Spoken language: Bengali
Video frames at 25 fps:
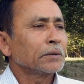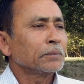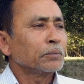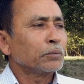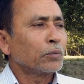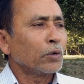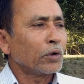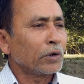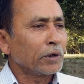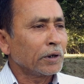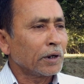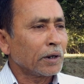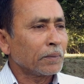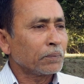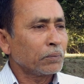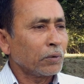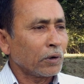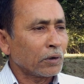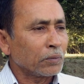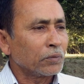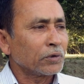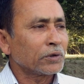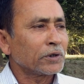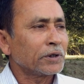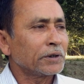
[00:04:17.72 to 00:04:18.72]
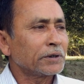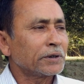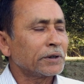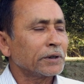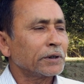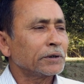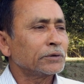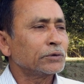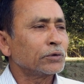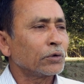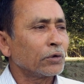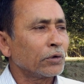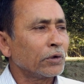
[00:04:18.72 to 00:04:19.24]
বন্যার পরবর্তীতে
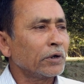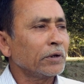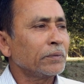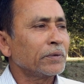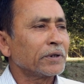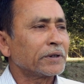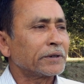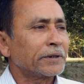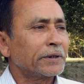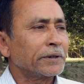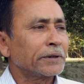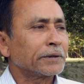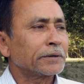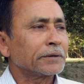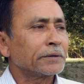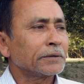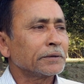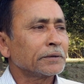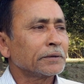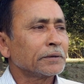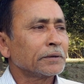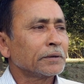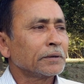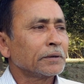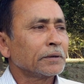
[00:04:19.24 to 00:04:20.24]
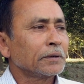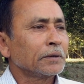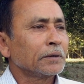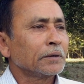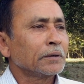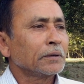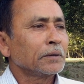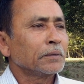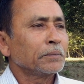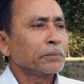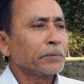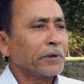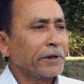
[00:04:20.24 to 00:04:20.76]
জরুরি ভিত্তিক
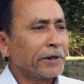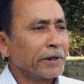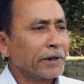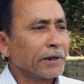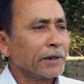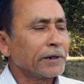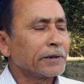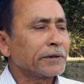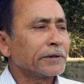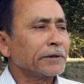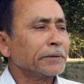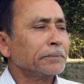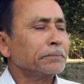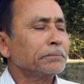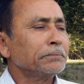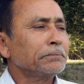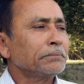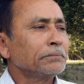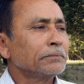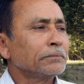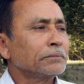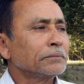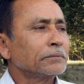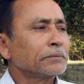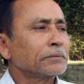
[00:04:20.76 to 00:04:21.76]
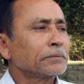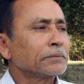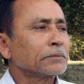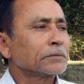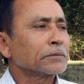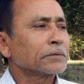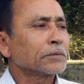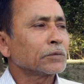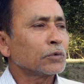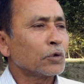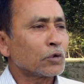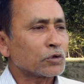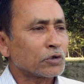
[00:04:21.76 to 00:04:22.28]
মেডিকেল টিম
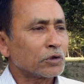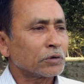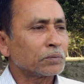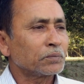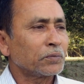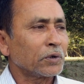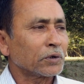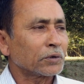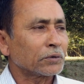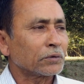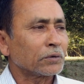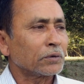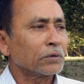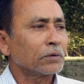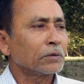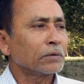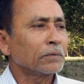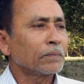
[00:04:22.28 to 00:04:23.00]
ওষুধপত্র